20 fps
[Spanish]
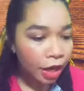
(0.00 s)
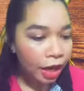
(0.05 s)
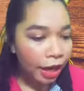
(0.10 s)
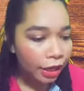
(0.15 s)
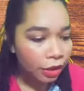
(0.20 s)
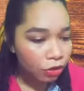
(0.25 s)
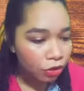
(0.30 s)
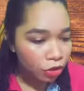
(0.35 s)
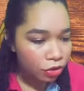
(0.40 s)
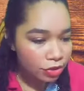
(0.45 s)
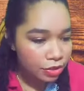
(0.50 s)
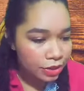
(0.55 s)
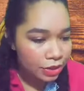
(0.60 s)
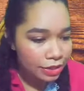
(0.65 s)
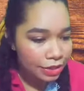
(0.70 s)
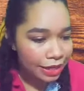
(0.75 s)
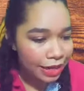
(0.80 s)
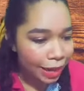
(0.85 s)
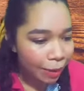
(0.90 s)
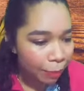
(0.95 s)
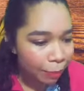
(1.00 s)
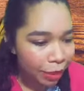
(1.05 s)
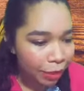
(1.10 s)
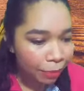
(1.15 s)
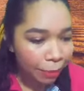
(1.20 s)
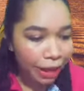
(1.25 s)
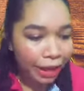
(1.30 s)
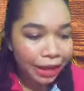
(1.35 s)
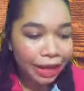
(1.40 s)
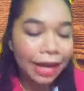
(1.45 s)
Entonces, la
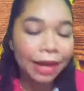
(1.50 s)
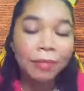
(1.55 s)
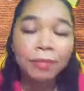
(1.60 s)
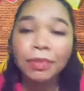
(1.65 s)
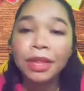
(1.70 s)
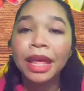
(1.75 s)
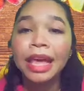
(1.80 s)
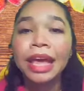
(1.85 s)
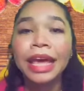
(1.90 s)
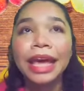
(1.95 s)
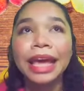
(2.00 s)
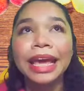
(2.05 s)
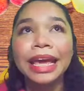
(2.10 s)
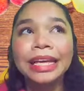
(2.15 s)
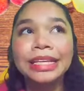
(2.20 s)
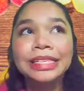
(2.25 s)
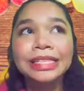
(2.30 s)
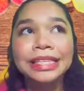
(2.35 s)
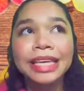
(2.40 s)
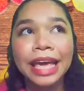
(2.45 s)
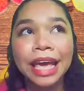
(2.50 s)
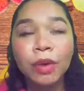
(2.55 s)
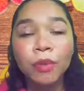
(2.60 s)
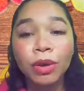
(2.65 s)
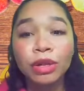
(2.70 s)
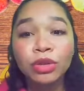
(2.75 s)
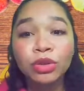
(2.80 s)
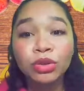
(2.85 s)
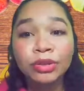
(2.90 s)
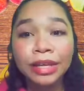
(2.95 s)
primera es que
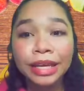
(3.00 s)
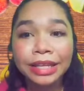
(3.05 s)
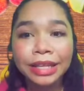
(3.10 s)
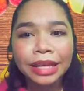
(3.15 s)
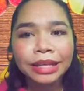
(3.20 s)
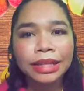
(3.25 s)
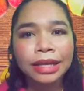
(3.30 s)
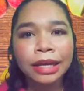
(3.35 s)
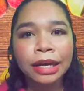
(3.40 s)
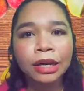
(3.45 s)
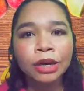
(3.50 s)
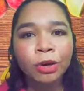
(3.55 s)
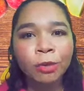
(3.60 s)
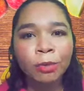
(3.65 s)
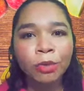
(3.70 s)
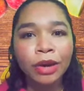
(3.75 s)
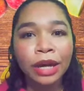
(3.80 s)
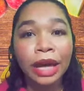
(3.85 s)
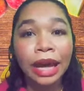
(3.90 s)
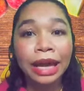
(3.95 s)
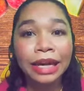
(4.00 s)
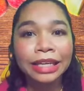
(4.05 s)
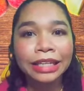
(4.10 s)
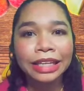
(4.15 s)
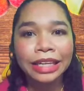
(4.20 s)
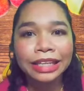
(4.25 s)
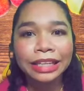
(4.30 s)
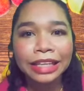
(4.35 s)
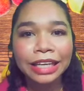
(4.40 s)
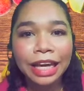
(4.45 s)
cuando ustedes ya tengan como que
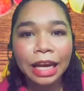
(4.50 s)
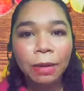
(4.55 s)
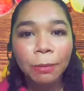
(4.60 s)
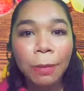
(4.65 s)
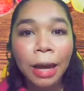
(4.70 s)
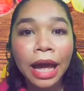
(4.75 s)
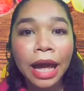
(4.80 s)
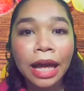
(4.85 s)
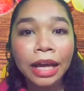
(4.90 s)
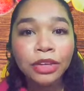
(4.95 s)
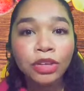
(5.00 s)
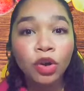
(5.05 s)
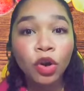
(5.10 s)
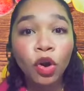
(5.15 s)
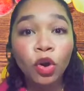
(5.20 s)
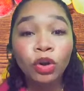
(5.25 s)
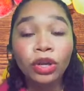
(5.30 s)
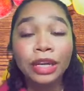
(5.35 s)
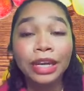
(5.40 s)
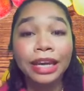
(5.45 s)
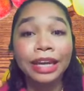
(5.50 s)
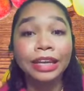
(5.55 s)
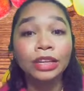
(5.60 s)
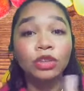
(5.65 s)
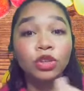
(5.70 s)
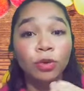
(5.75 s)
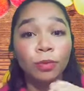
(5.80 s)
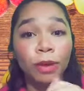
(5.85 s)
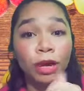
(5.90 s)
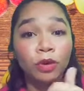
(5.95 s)
ganitas de ir al baño o
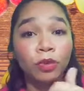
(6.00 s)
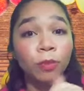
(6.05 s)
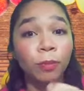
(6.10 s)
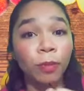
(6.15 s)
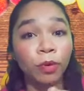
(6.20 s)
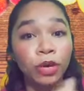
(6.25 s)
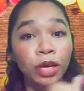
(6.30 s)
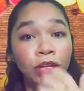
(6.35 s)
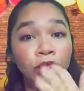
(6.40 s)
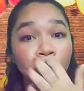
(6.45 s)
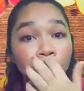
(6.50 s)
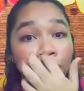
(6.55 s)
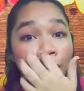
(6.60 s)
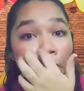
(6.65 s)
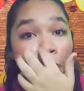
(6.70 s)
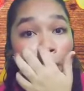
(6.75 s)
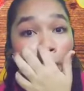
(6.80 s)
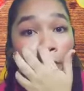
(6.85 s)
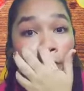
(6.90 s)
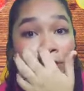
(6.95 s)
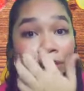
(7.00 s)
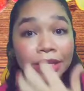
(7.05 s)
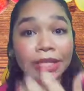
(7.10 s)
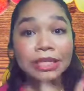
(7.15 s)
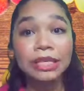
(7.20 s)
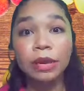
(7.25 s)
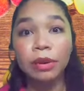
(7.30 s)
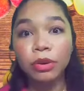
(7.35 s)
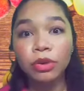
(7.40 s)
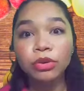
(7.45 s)
quieren tomar un poquito de agua,
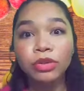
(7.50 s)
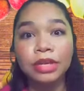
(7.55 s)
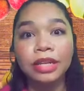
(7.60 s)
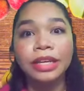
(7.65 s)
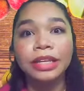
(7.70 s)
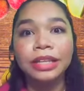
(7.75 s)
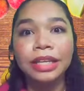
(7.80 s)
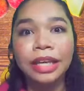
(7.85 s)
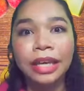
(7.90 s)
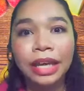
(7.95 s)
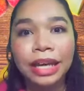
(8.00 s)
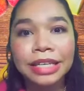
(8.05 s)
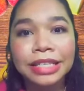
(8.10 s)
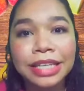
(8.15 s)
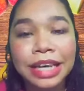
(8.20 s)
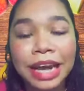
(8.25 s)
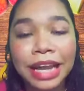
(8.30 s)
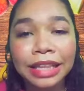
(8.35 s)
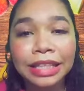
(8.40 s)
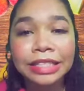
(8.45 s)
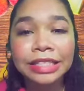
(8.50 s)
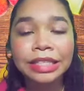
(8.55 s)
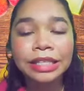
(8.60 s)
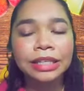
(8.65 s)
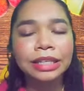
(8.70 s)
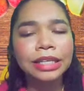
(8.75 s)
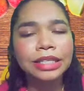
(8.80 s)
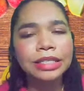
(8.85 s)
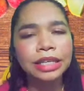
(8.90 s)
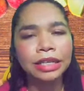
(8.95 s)
ustedes saben que ustedes le tienen que decir a la teacher,
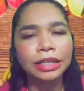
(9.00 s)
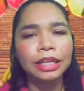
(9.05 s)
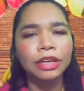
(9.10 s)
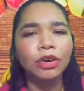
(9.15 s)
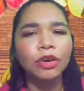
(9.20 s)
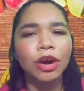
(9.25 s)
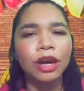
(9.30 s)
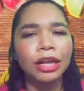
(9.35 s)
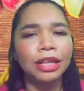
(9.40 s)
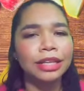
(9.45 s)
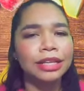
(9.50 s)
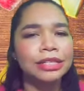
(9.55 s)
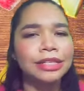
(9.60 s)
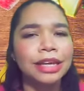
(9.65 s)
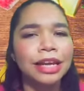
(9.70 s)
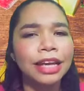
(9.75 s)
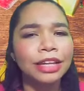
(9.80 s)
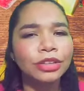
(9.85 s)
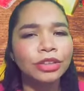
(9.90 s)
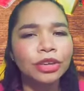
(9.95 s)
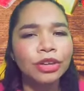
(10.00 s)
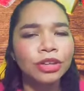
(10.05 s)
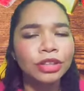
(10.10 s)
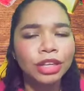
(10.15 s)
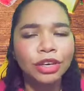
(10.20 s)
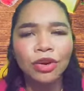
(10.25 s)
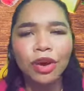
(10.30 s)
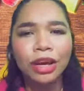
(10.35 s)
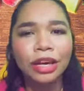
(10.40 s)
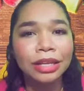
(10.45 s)
teacher, tengo ganas de hacer esto,
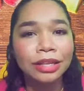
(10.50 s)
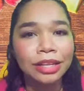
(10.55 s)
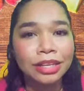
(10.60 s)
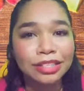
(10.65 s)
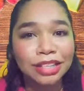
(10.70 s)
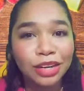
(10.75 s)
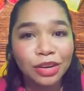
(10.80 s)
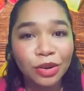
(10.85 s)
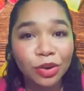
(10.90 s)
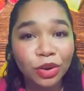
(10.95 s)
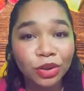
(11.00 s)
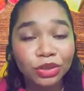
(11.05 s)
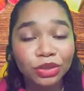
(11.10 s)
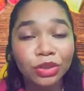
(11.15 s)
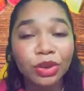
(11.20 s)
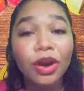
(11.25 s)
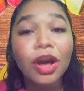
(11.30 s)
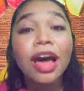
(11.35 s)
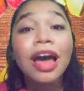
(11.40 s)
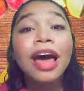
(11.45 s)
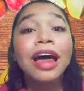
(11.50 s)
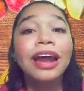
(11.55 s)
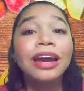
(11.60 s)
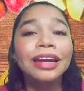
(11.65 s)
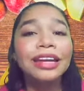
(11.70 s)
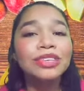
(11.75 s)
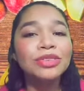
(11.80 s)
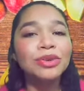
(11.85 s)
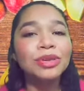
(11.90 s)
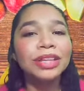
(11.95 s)
tengo ganas de hacer lo otro.
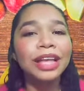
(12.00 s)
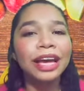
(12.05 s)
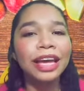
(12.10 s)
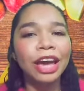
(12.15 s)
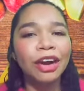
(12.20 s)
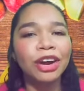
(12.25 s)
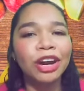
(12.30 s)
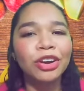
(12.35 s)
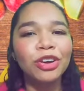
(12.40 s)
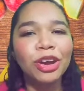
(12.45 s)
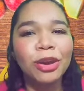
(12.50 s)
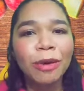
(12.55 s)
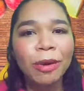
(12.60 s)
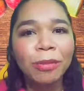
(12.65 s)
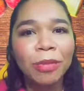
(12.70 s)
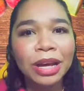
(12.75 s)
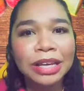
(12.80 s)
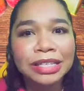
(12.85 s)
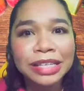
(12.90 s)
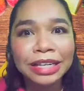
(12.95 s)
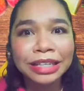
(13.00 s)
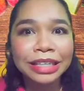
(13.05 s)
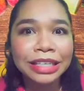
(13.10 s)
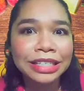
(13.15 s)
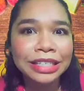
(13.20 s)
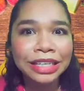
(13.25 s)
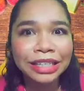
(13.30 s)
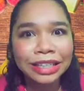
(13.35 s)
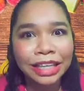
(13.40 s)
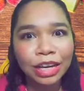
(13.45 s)
Resulta que ahora no le vamos a decir,
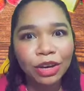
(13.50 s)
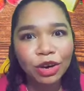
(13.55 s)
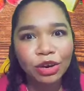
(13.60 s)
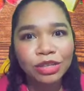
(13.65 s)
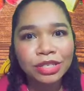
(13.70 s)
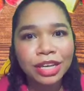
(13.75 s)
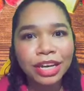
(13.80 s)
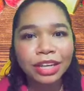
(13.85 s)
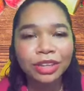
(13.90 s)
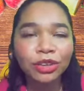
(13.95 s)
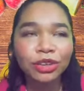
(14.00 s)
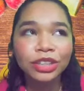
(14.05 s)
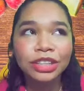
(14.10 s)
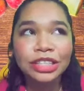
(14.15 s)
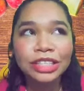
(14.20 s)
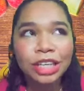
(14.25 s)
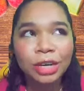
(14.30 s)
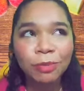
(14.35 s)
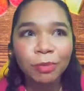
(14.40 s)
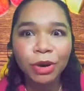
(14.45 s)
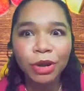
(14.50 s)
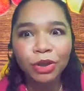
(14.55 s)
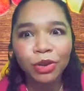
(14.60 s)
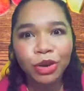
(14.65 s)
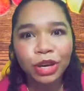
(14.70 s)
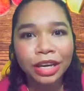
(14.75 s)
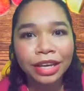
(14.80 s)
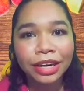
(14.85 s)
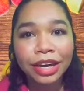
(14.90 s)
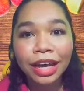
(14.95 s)
teacher, tengo sed o teacher,
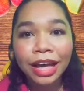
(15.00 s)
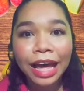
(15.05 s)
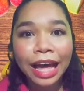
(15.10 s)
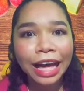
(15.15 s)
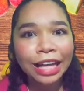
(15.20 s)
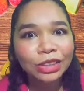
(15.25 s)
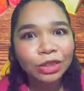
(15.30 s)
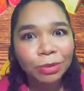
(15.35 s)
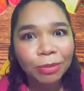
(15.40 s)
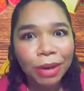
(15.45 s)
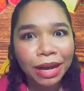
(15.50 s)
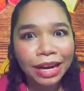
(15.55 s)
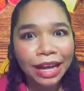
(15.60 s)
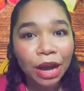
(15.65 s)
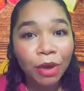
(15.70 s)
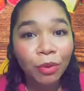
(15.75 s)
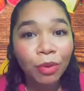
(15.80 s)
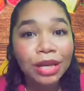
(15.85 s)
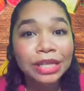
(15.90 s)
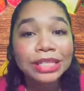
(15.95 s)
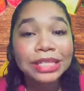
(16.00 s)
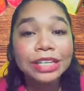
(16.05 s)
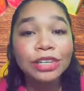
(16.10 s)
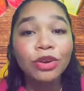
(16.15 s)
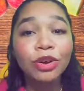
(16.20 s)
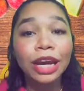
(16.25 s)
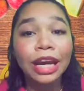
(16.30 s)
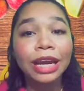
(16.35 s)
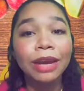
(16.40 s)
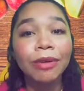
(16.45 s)
puedo ir a tomar agua,
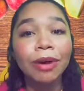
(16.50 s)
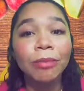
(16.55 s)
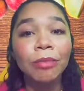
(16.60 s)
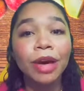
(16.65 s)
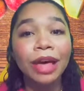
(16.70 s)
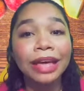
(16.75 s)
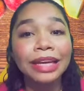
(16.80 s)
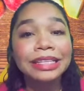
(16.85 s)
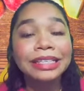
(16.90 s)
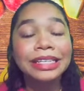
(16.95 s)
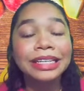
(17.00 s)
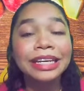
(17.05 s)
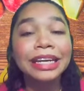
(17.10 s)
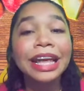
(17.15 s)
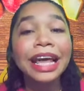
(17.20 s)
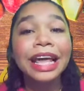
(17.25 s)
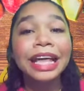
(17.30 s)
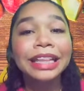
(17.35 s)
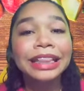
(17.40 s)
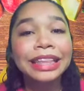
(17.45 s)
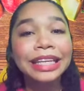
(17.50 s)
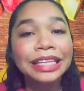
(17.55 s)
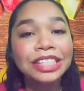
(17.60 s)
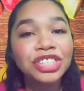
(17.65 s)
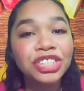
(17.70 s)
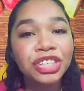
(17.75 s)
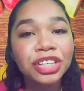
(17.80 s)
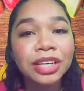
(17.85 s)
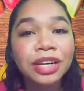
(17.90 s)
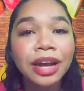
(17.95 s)
sino que le vamos a decir,
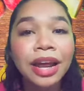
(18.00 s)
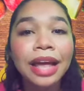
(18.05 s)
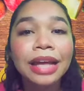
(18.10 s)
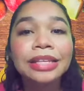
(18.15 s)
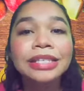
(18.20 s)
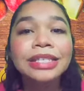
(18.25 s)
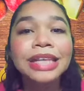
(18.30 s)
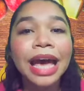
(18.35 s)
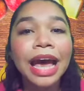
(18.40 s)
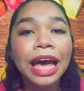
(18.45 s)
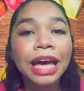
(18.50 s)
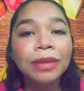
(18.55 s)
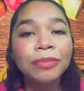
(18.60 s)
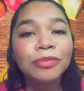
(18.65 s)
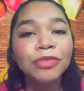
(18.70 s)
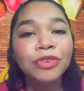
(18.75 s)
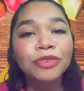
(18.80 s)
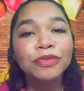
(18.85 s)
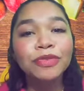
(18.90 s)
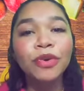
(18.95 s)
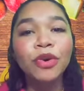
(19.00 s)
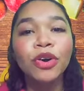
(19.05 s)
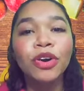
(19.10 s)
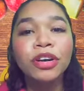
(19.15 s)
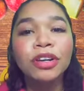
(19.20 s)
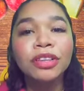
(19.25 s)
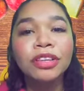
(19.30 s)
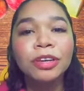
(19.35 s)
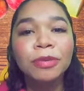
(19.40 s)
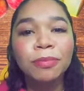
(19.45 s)
teacher, time
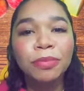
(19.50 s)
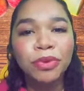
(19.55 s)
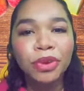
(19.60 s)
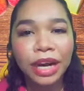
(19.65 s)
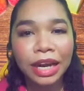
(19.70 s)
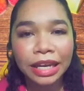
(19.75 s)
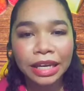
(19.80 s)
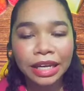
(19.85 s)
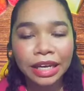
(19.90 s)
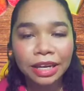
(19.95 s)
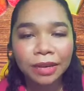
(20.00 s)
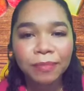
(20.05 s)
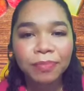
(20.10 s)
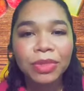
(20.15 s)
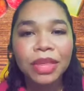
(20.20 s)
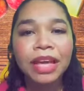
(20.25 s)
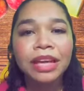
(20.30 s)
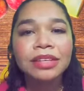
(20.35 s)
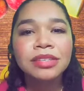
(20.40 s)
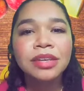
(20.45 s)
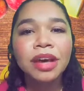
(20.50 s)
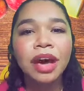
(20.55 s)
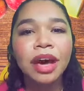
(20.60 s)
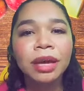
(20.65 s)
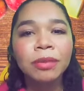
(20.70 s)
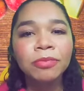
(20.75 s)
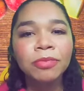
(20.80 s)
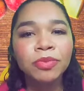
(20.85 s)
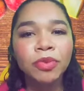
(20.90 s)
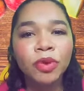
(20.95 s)
for the break.
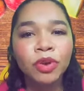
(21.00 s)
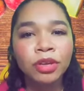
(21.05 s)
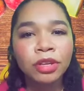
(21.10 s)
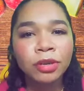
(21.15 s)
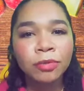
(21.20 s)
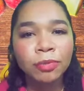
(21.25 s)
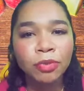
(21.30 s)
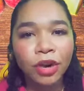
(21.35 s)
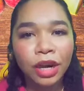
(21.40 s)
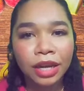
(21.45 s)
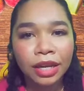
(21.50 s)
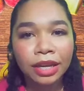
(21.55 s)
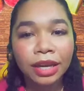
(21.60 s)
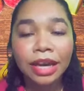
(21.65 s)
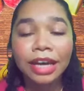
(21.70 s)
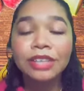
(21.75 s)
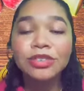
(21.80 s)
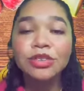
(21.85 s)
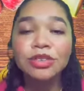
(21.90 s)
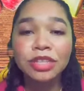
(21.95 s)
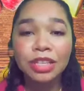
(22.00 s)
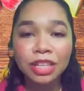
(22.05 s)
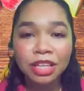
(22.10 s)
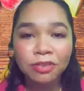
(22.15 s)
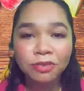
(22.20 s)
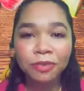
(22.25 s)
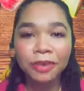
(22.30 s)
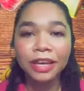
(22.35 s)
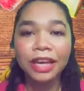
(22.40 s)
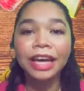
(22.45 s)
Time for the break. Eso
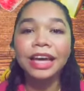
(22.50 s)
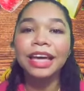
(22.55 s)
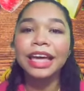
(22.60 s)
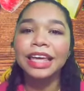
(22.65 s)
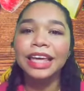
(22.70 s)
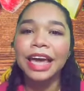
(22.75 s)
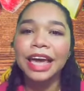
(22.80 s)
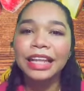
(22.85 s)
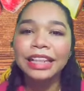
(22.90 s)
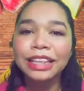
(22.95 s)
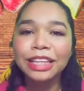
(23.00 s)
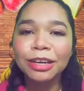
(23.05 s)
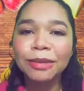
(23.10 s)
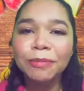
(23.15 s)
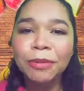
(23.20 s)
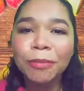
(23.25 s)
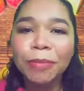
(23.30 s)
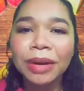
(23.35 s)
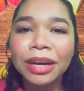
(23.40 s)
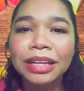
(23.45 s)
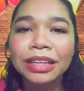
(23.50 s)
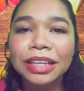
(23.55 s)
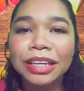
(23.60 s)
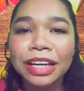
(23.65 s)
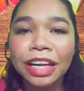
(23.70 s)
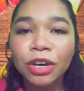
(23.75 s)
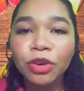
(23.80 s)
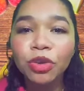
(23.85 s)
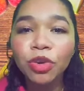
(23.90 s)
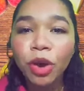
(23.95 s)
significa que ya es tiempo para
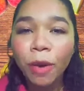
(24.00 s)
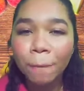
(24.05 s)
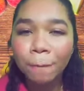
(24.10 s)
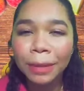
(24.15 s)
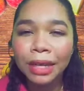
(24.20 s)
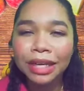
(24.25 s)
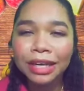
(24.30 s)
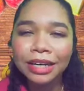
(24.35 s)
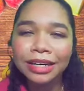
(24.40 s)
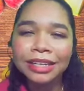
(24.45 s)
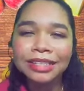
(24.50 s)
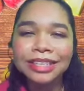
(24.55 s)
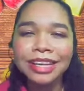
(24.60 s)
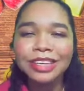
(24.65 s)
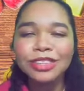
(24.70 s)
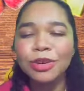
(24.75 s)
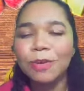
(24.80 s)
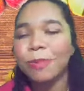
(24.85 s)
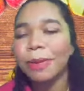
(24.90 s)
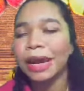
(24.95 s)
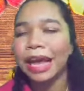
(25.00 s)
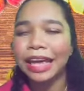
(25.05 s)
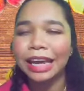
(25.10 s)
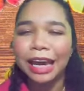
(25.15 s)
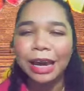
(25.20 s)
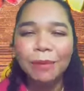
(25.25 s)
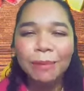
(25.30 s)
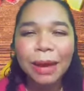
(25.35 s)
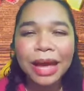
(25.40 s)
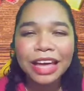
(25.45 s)
tener un mini receso para
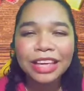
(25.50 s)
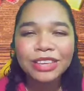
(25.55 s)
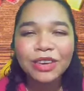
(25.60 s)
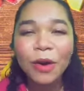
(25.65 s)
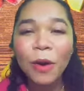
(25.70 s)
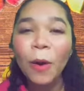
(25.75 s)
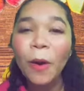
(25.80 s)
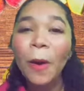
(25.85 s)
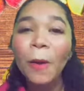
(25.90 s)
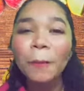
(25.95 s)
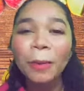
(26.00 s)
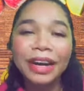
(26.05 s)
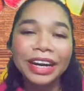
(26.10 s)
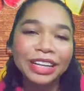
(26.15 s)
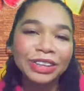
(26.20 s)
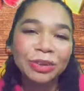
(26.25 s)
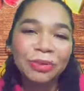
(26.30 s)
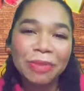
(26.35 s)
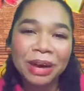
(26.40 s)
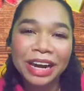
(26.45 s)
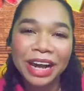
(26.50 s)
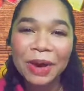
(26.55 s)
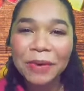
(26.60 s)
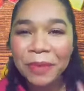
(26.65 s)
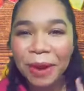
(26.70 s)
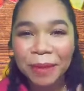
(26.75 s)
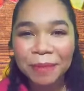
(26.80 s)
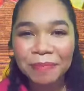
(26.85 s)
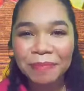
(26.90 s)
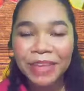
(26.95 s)
ir al baño o para tomar
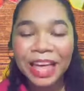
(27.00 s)
agua.